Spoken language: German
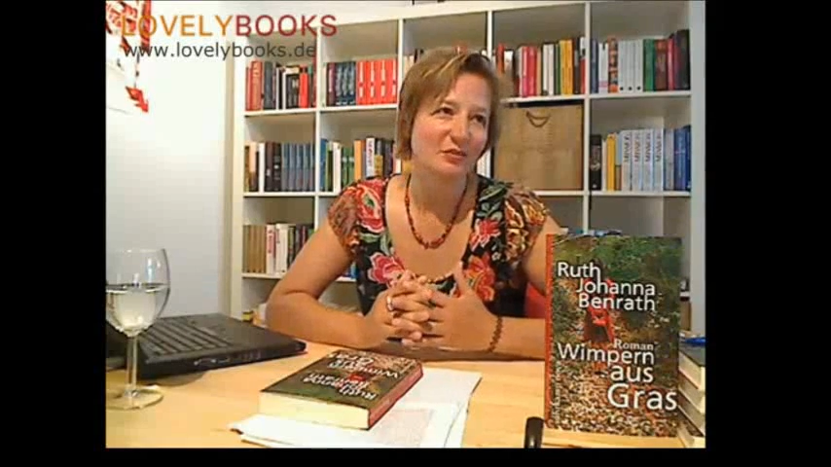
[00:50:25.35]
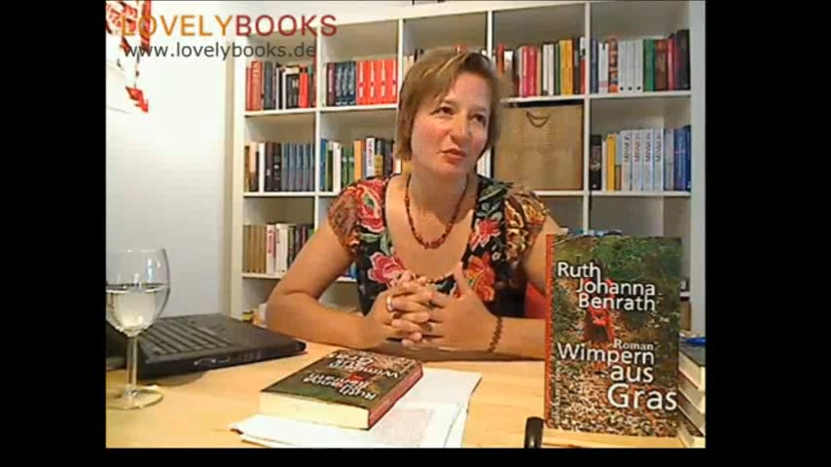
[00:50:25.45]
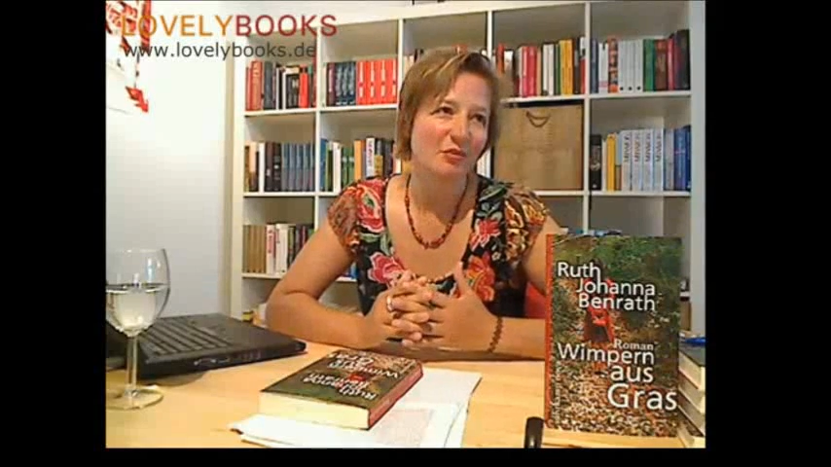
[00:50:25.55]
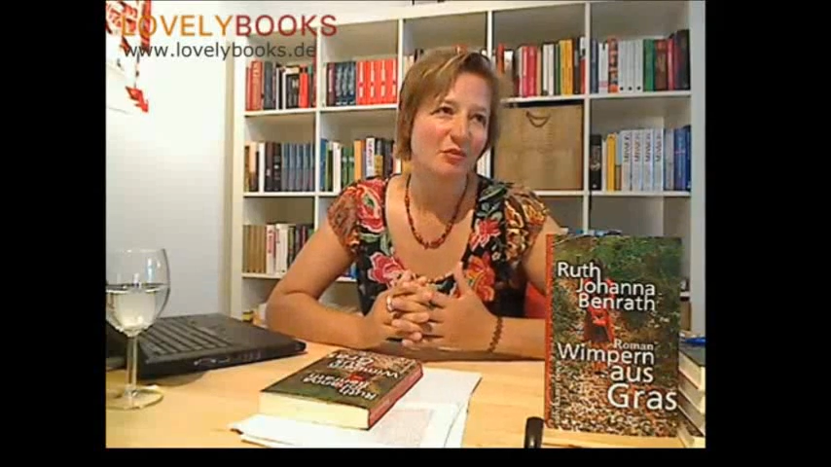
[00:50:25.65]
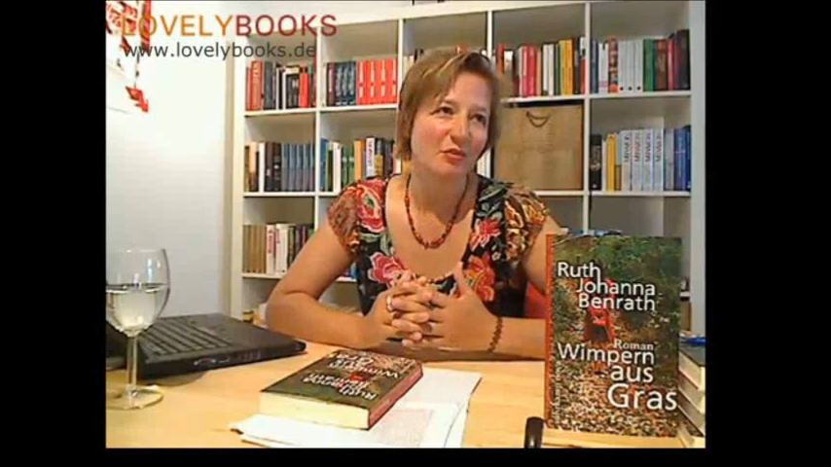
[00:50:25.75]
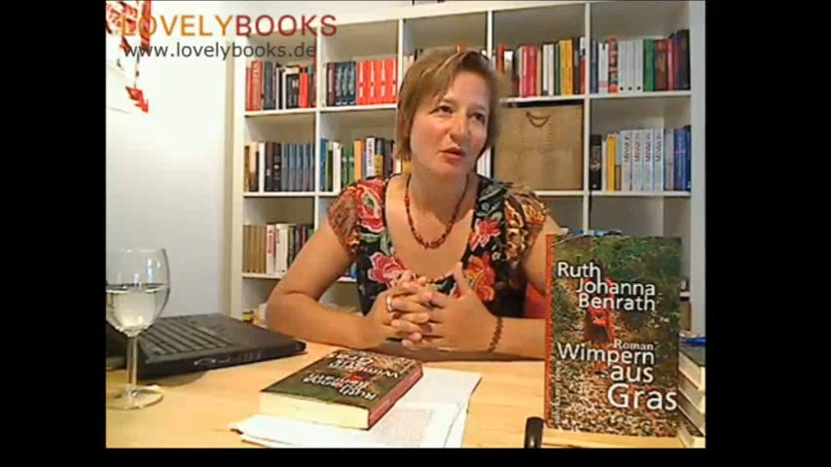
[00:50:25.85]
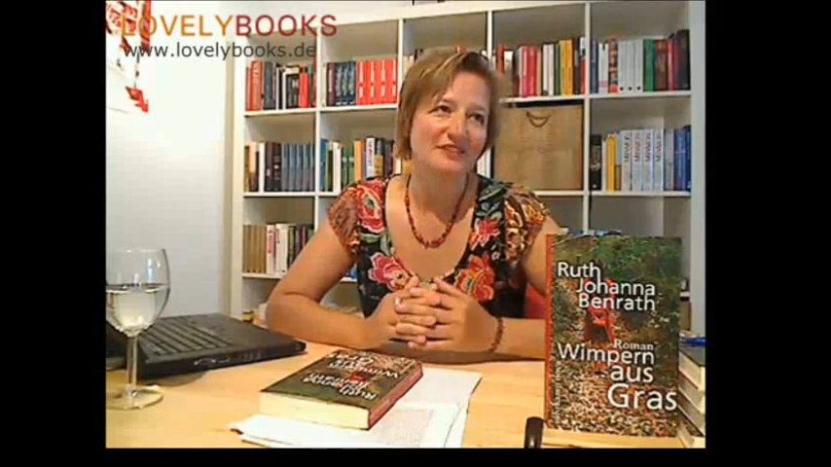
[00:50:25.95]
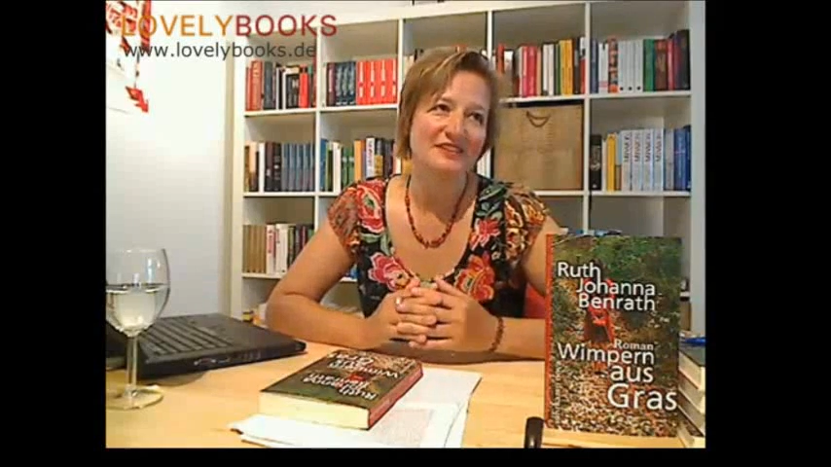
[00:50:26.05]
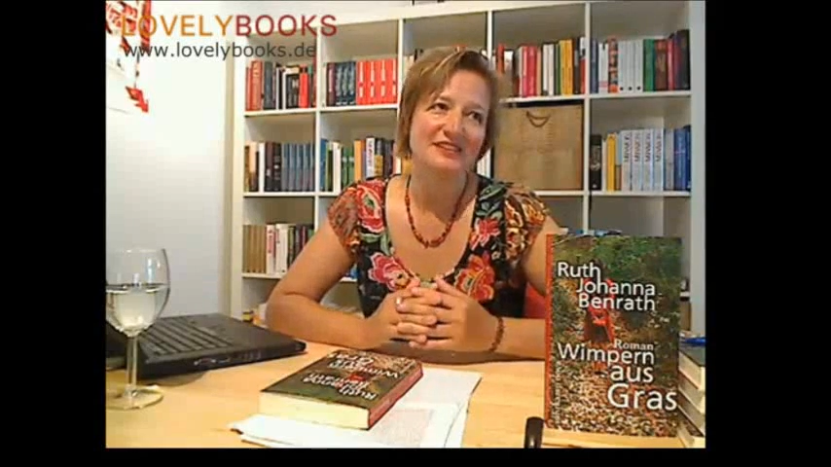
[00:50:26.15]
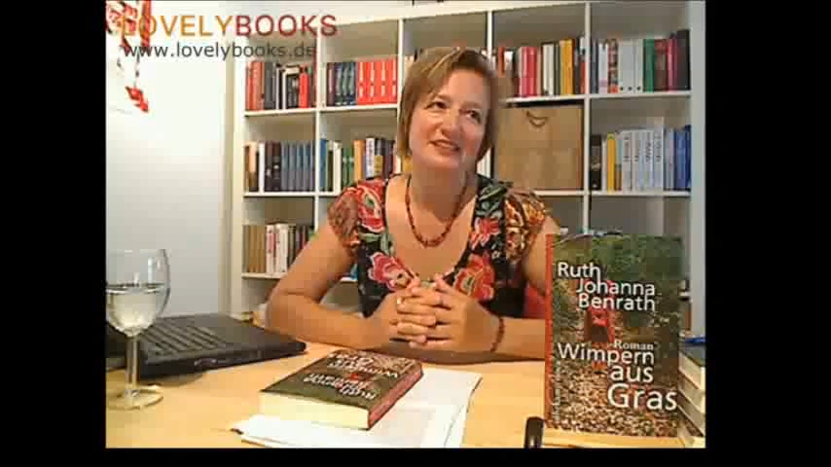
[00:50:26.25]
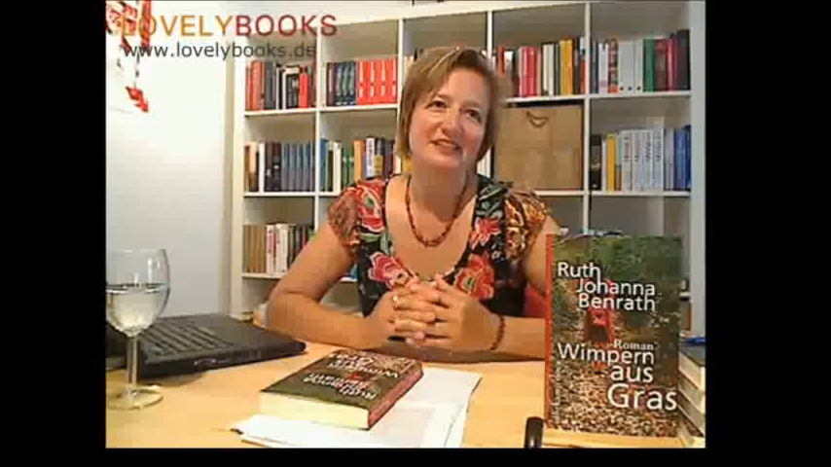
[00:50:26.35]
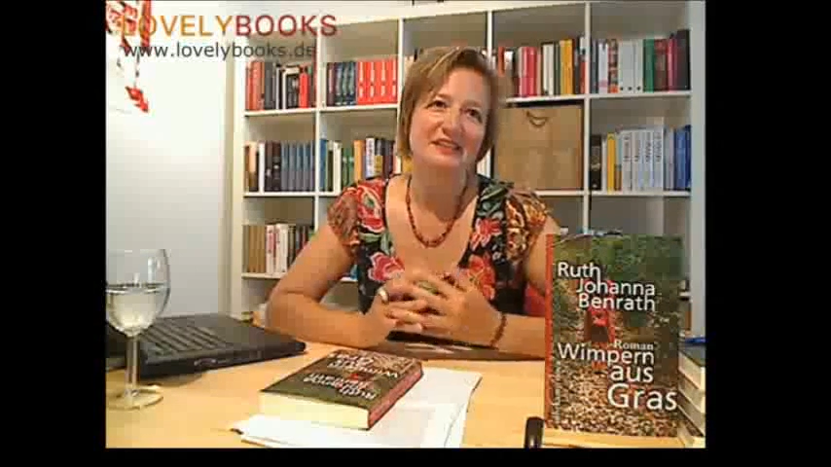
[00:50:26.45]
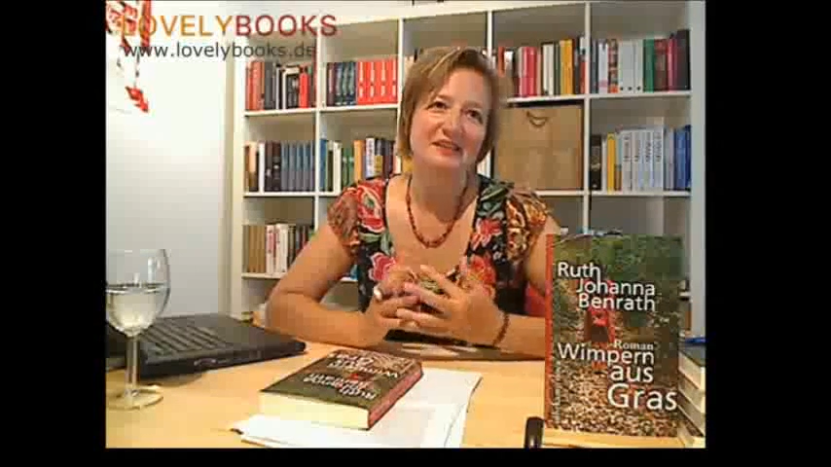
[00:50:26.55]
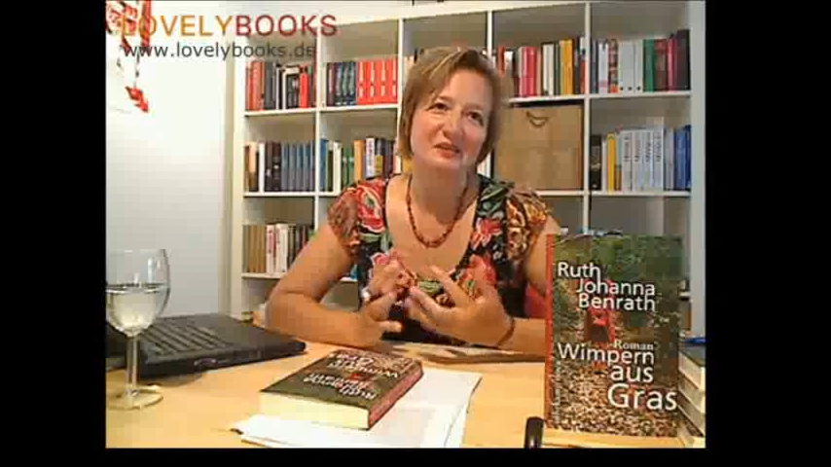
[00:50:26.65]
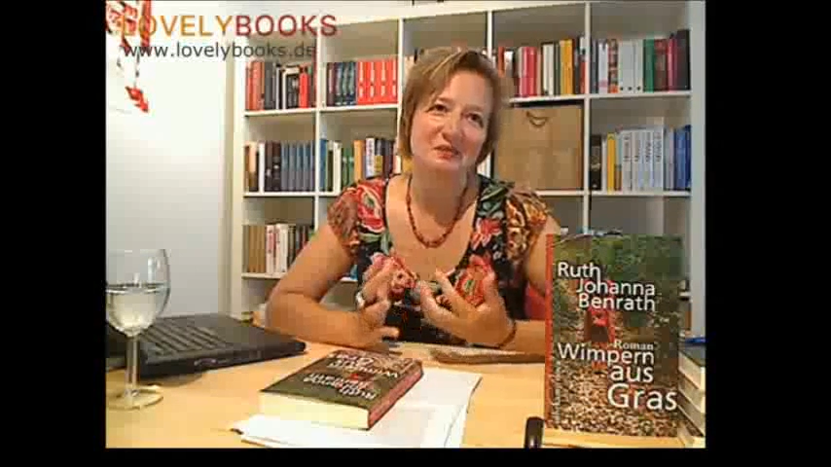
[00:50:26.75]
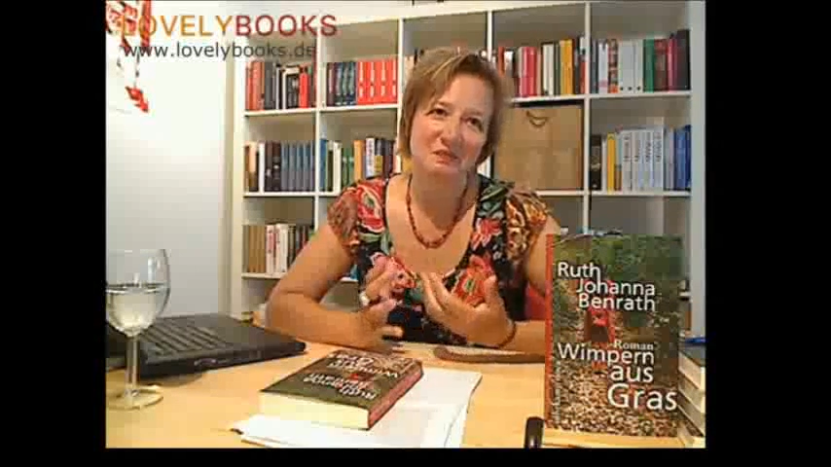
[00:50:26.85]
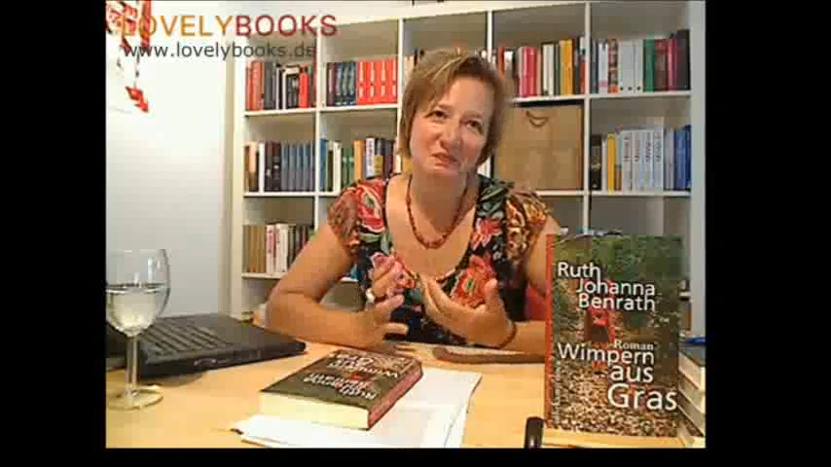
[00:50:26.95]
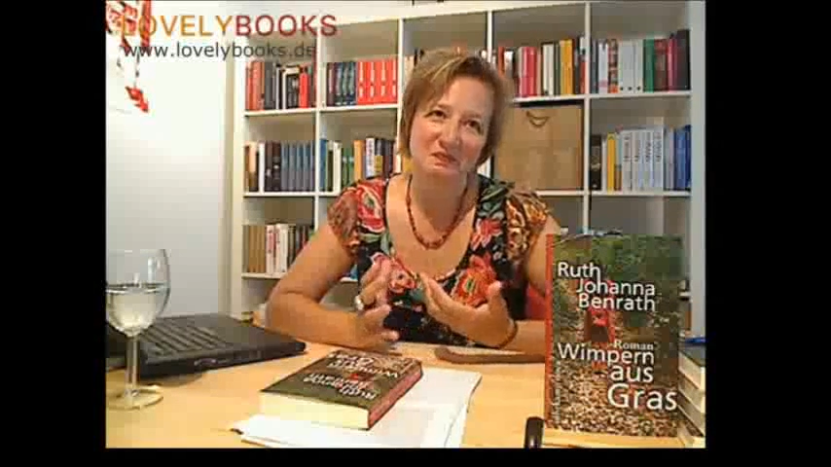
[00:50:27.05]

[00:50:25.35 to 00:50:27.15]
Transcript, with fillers: überhaupt ähm,